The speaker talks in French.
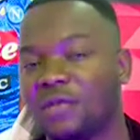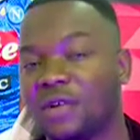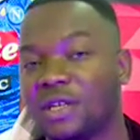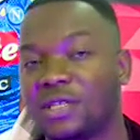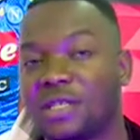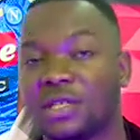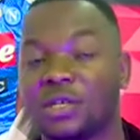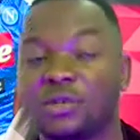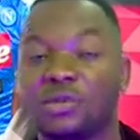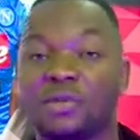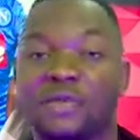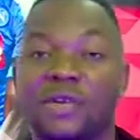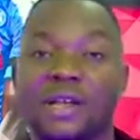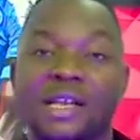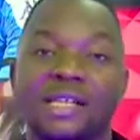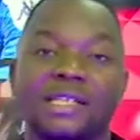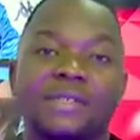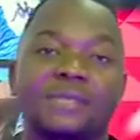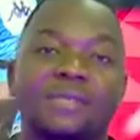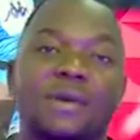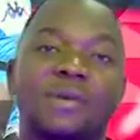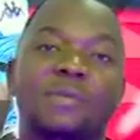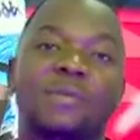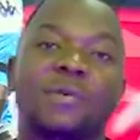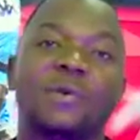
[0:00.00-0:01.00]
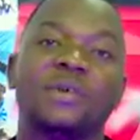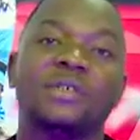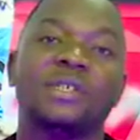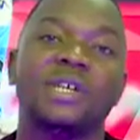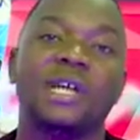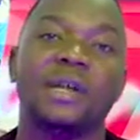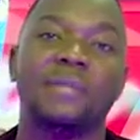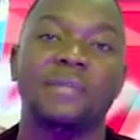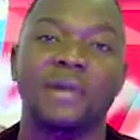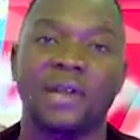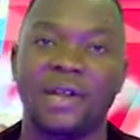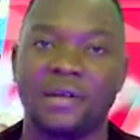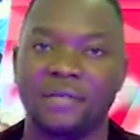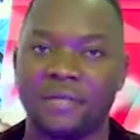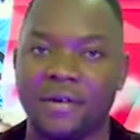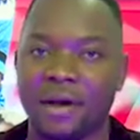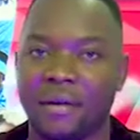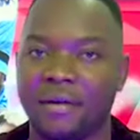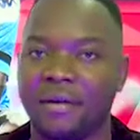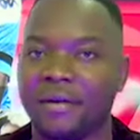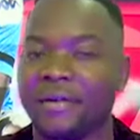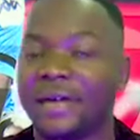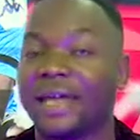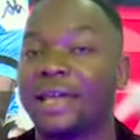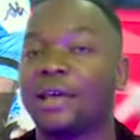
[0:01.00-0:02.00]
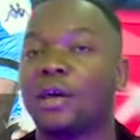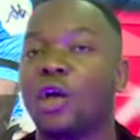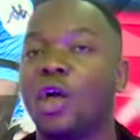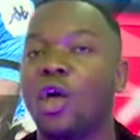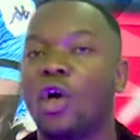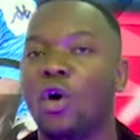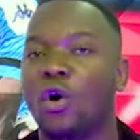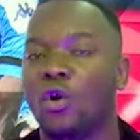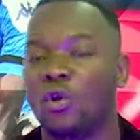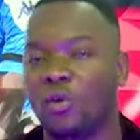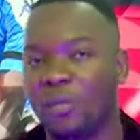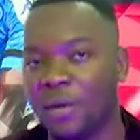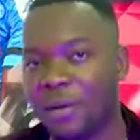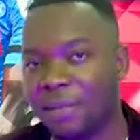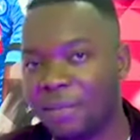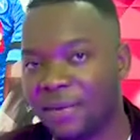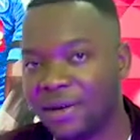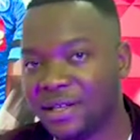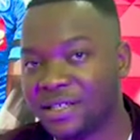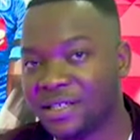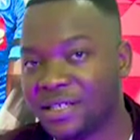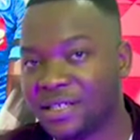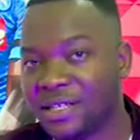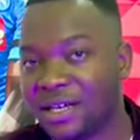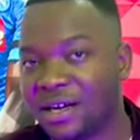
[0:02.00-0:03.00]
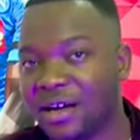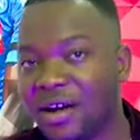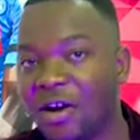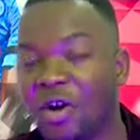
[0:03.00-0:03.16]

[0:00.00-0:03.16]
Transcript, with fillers: On va se retrouver la semaine prochaine, bien évidemment, avec le même plaisir.